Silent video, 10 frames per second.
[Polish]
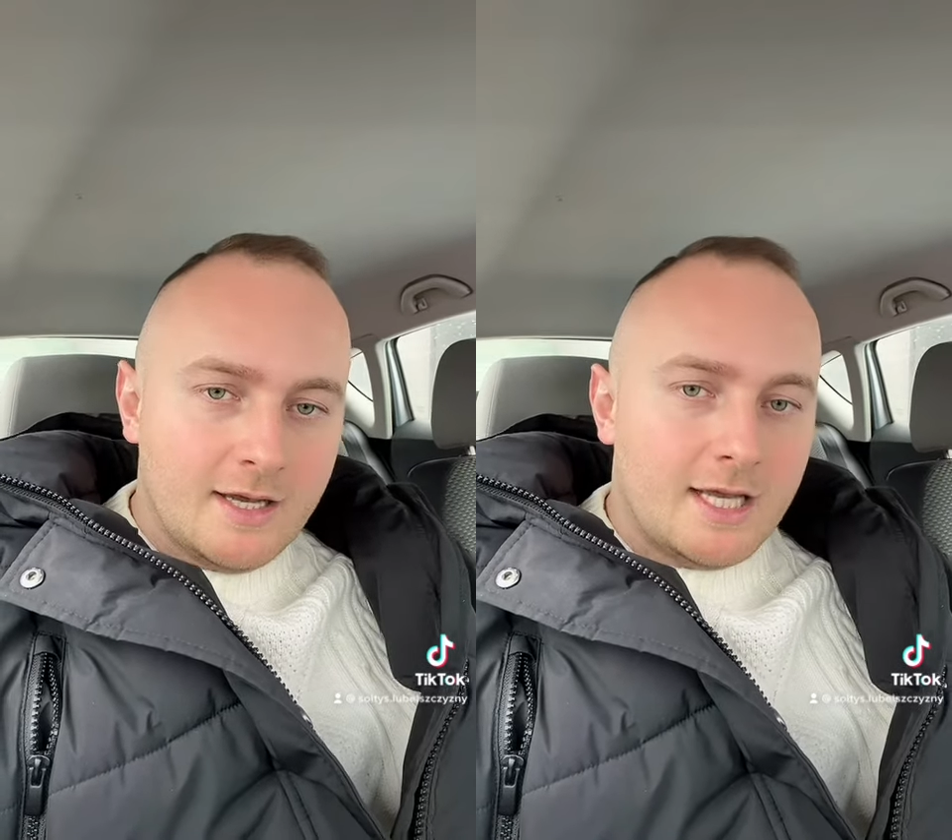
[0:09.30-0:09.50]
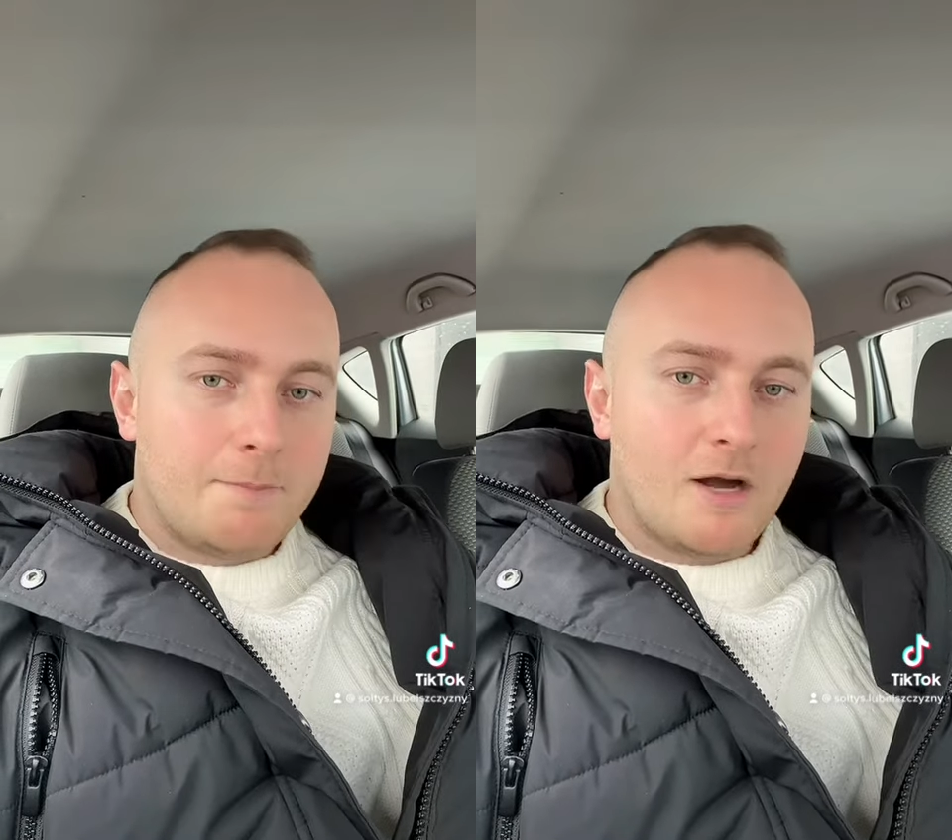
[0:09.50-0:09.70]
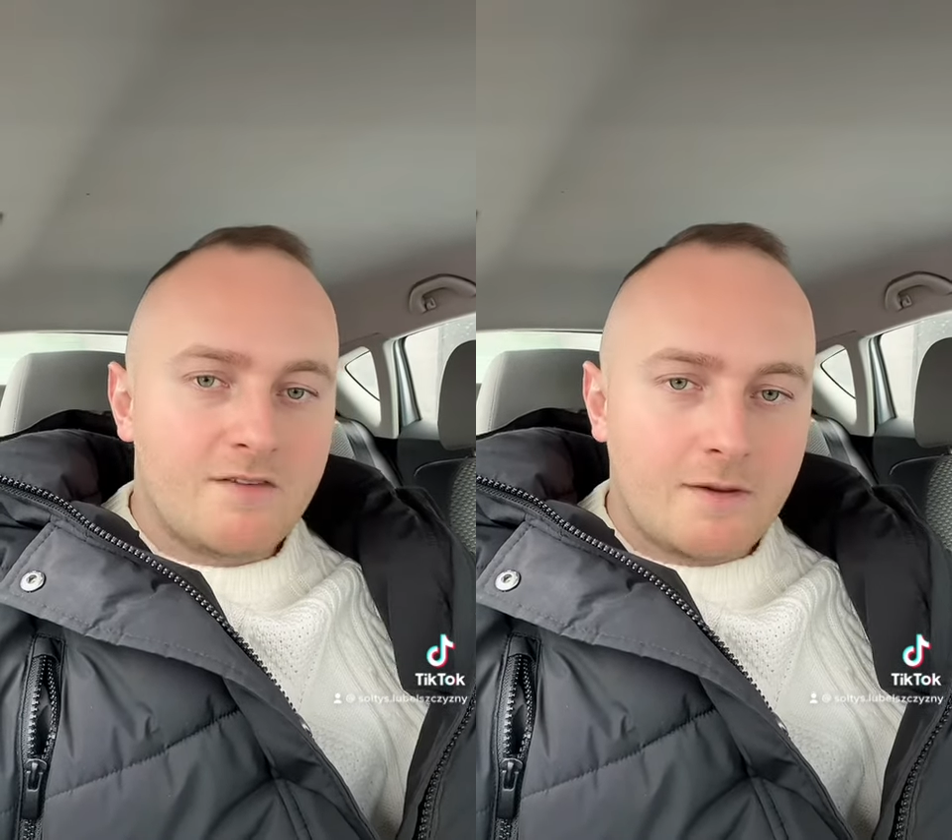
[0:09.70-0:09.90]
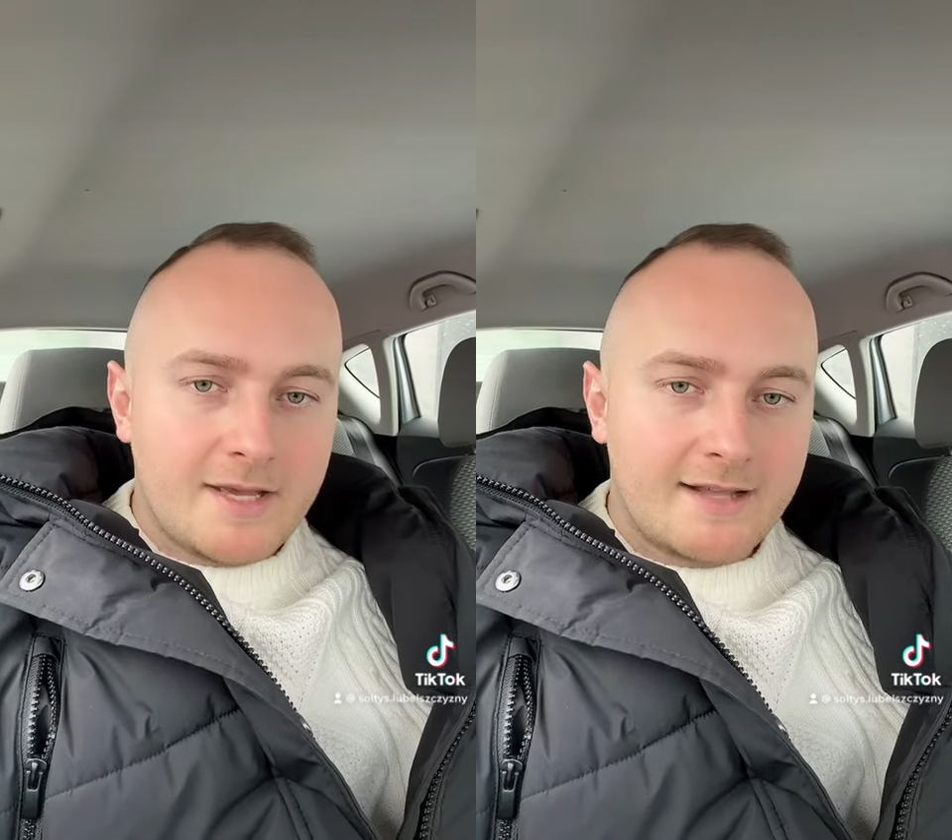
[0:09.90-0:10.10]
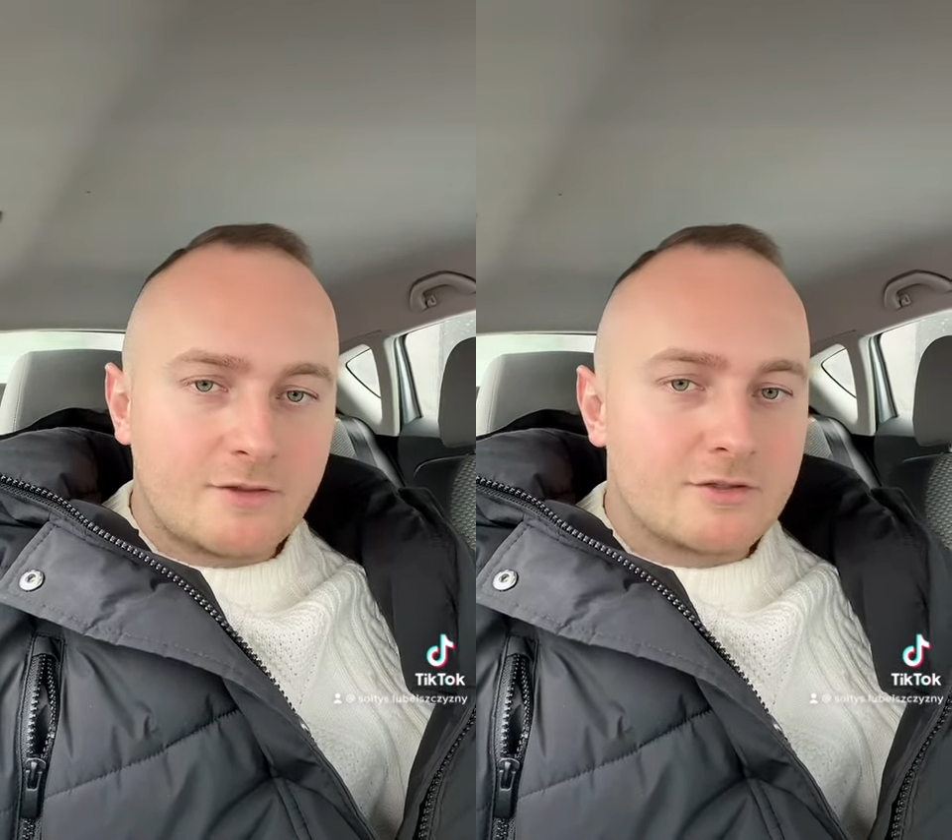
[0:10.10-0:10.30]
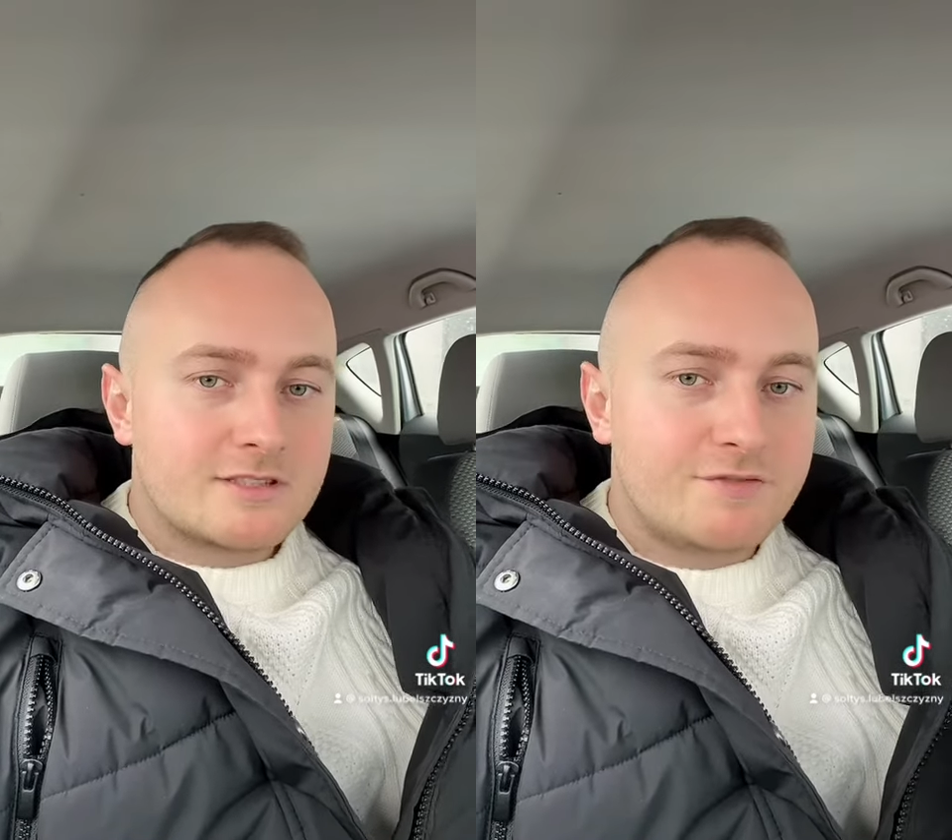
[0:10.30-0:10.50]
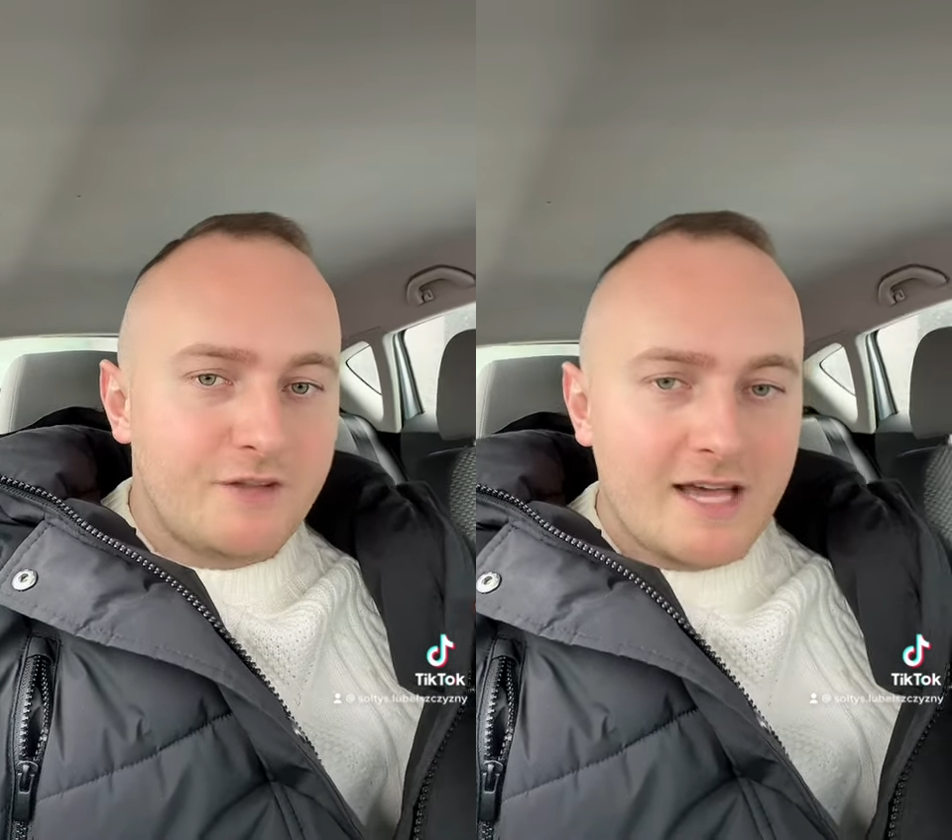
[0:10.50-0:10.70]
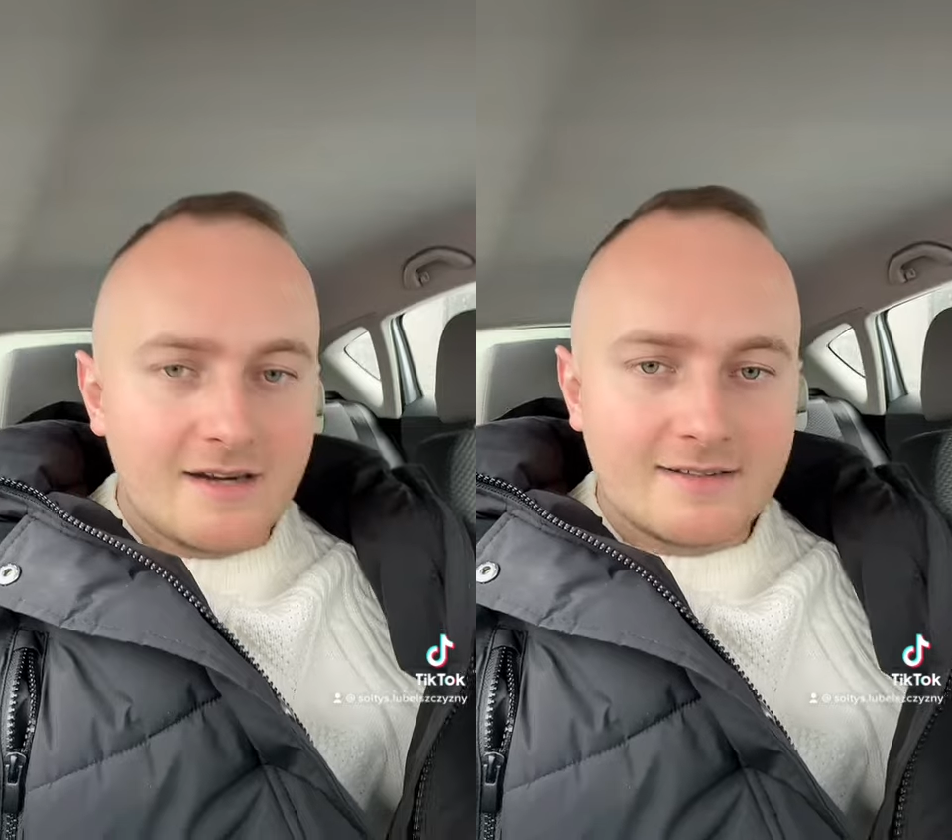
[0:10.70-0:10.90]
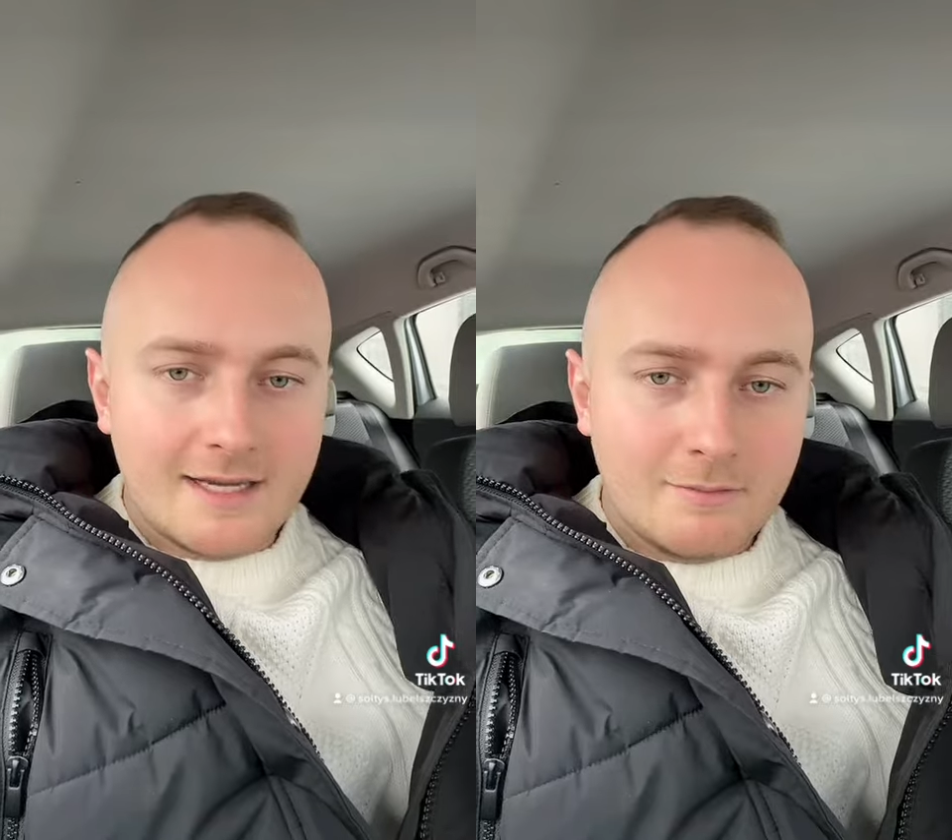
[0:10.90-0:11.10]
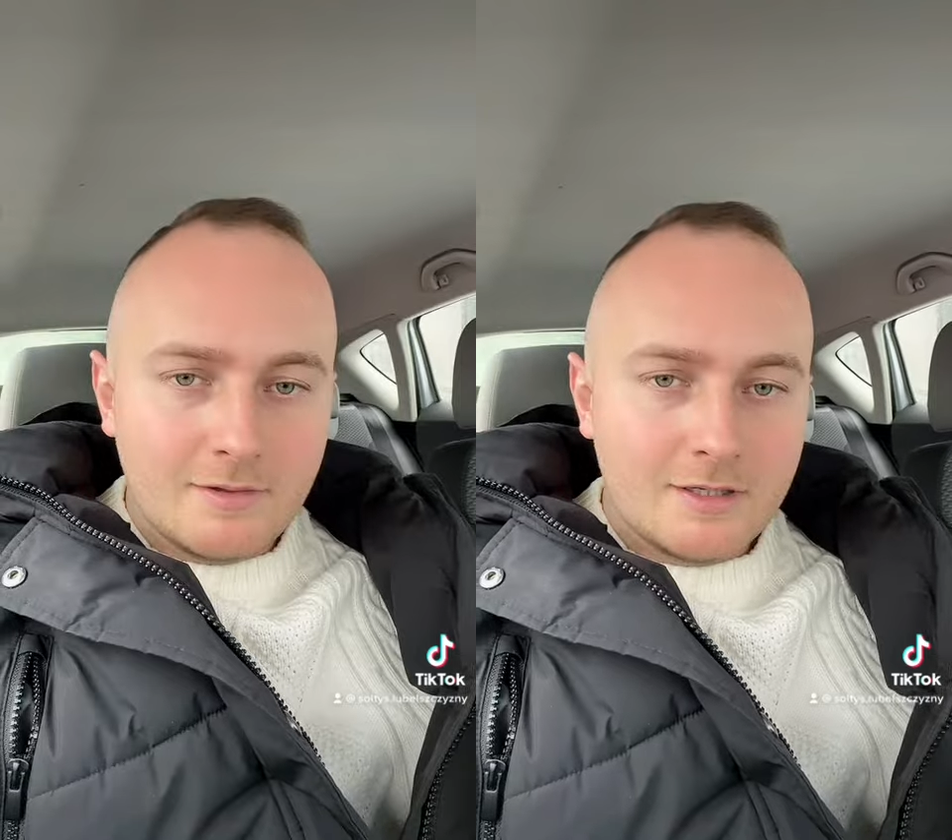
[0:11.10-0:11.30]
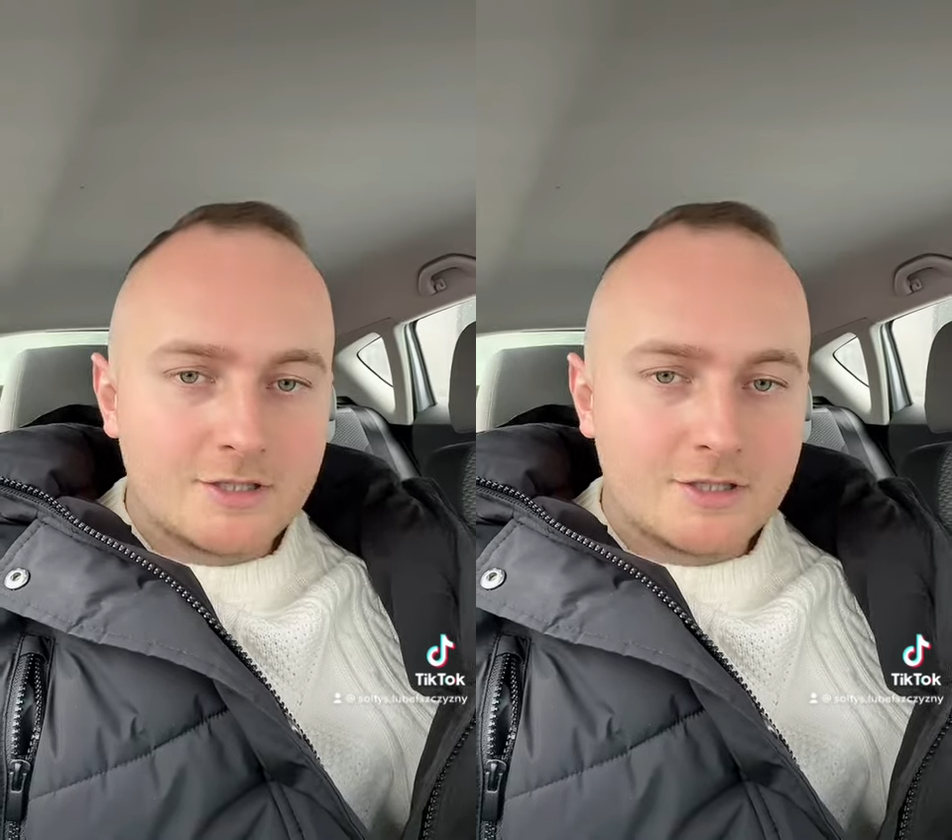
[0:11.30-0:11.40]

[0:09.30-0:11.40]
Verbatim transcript: i powiem wam jedno, stwierdzam,